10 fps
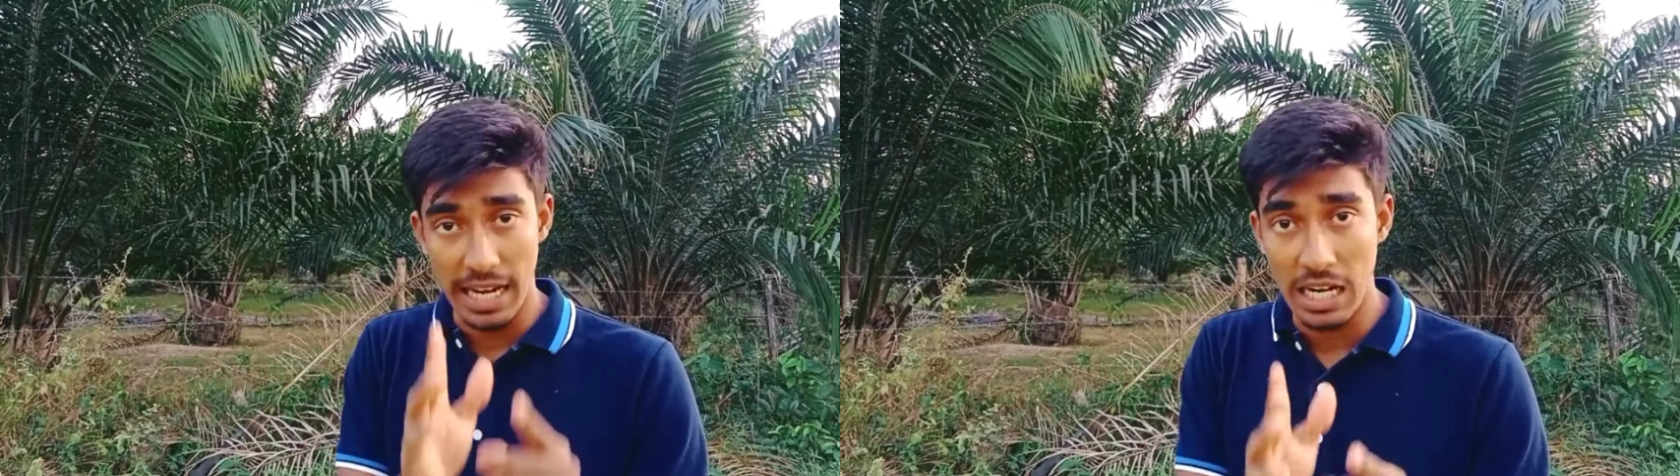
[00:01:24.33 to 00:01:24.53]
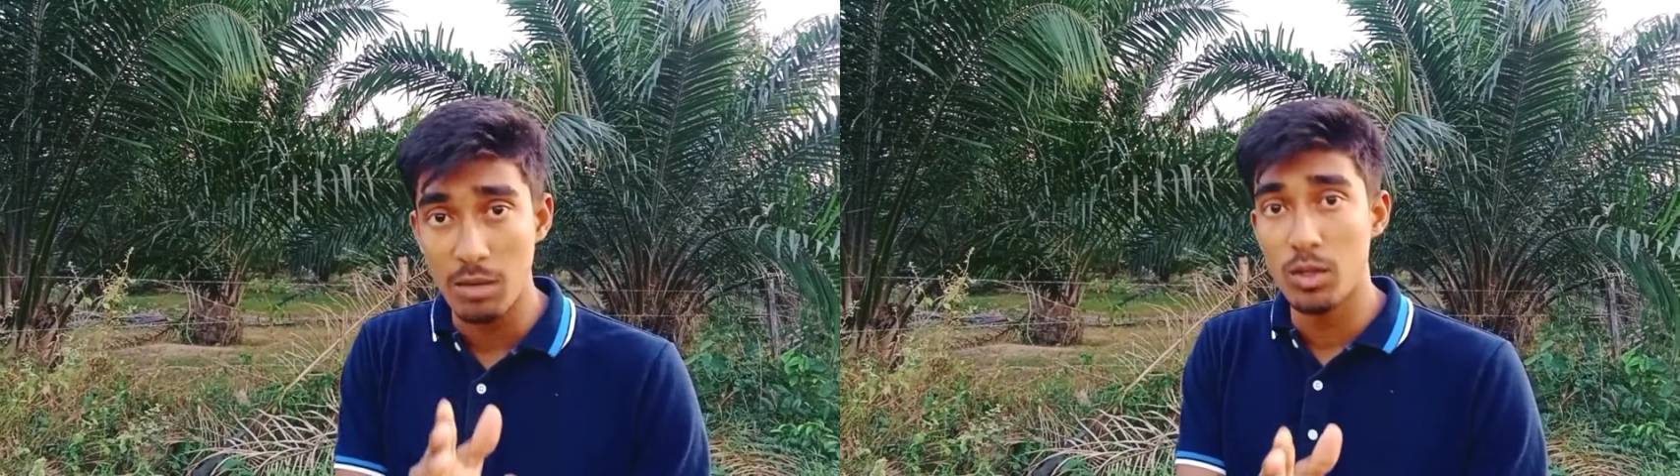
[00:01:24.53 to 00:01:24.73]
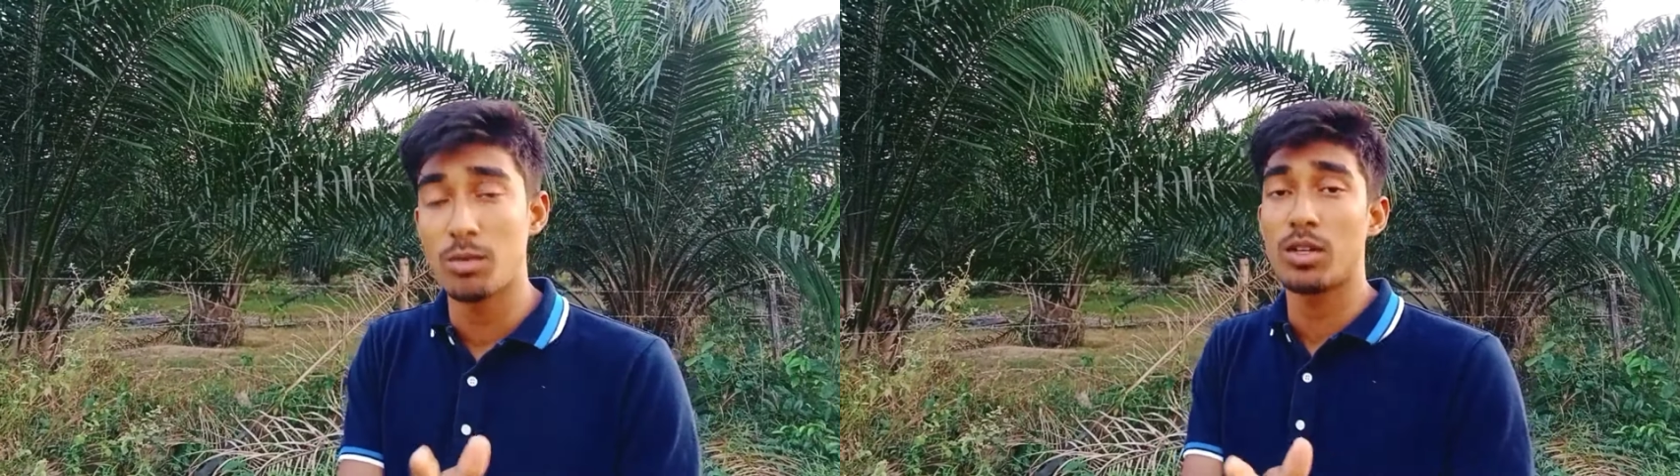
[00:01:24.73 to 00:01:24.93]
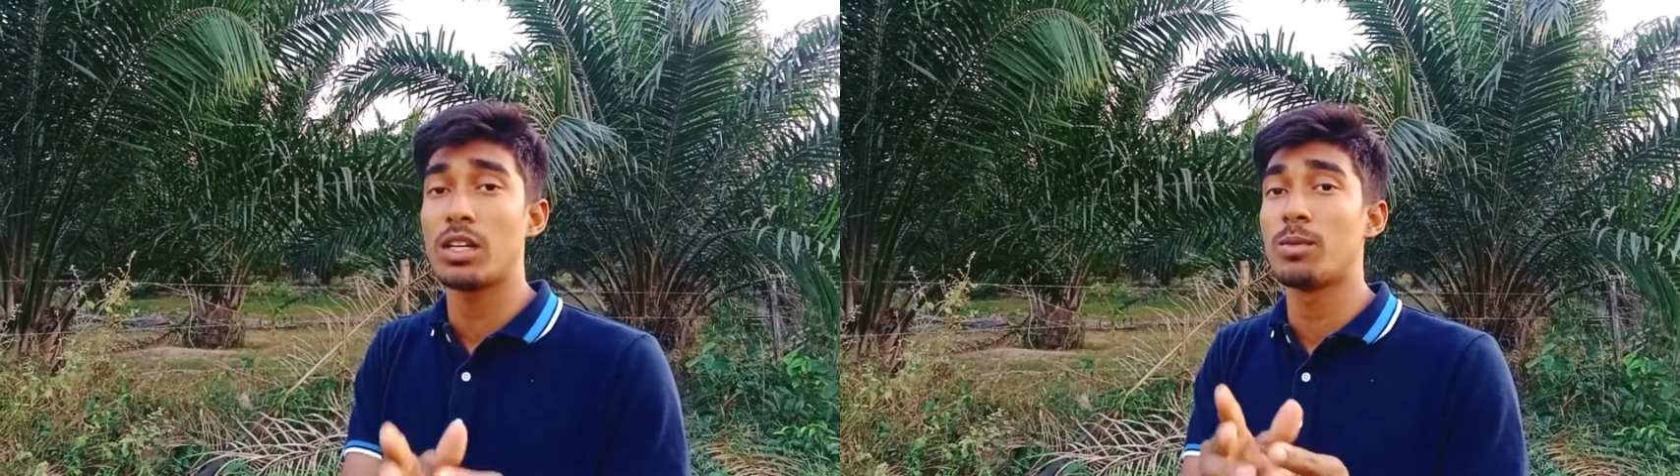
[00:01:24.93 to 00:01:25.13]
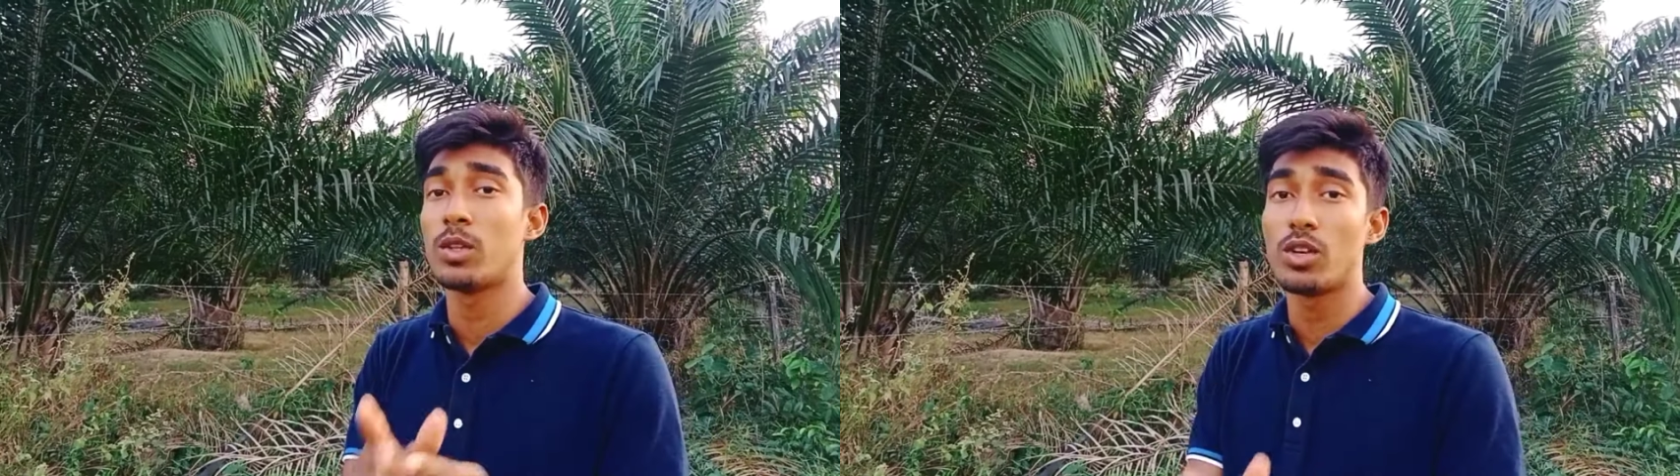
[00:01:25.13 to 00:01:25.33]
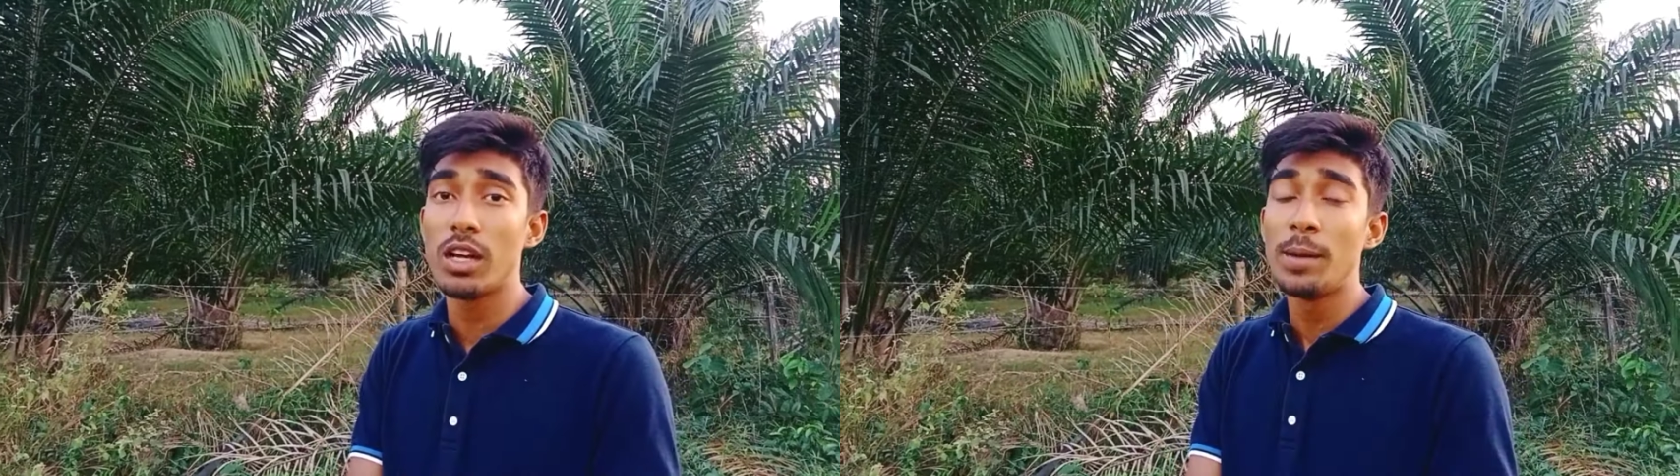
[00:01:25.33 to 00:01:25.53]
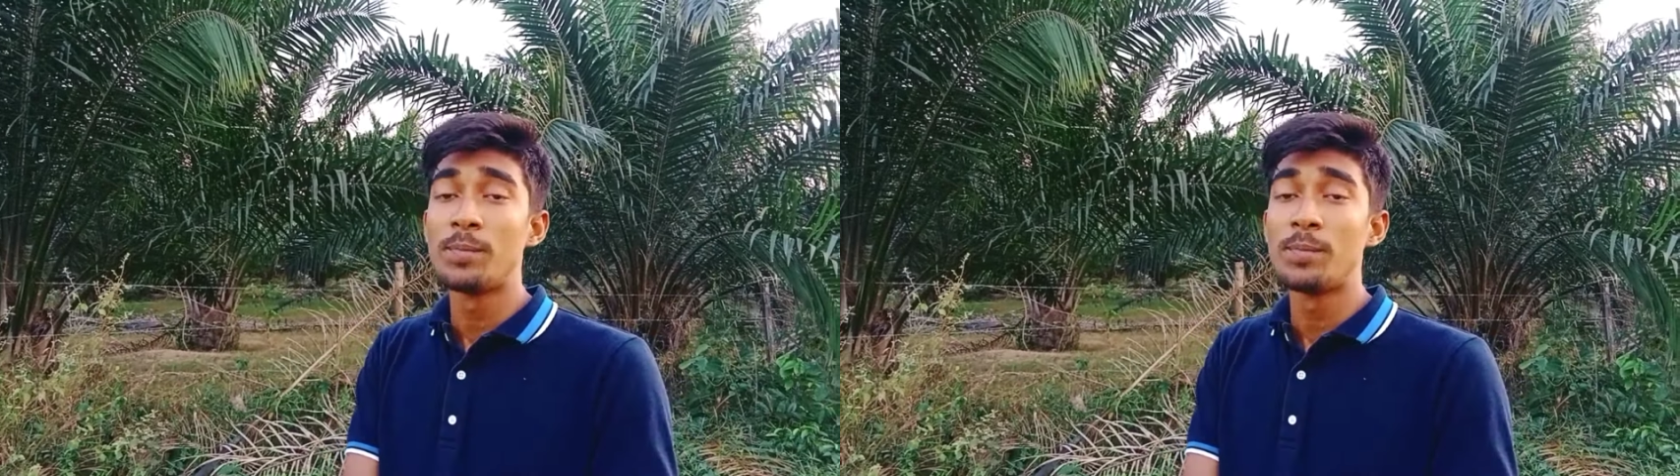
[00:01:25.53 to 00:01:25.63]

দেখাবো এবং এর ভিতরে